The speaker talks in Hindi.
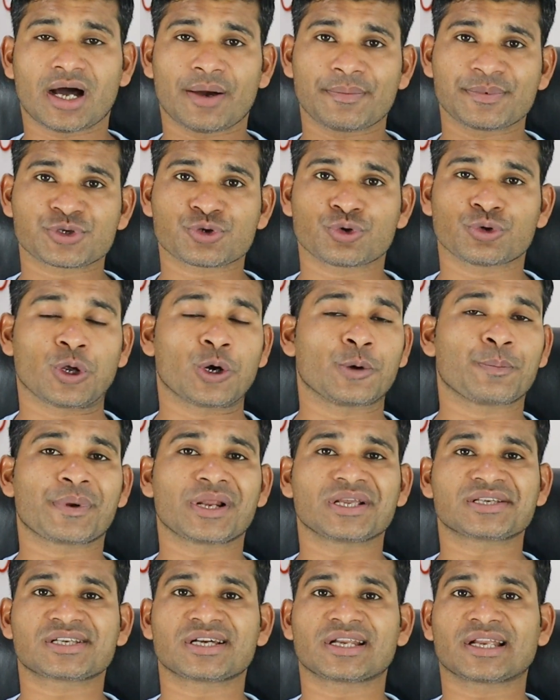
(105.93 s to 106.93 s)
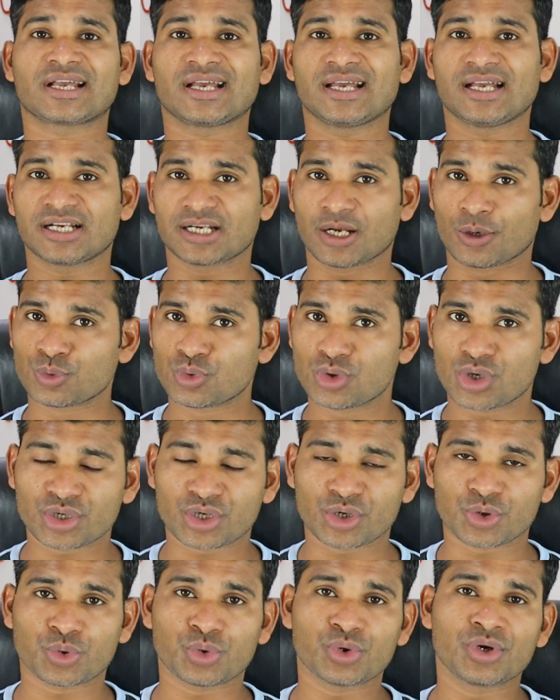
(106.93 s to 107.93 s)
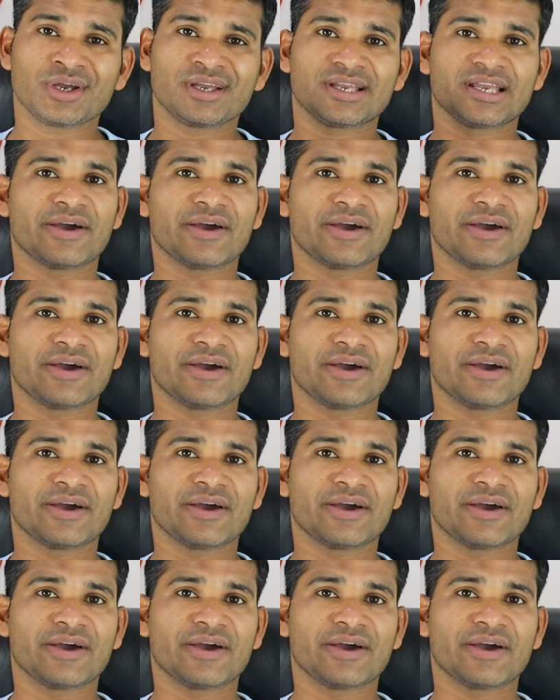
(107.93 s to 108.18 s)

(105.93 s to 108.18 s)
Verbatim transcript: आप इसको लॉन्ग प्रेस करके डाउनलोड करो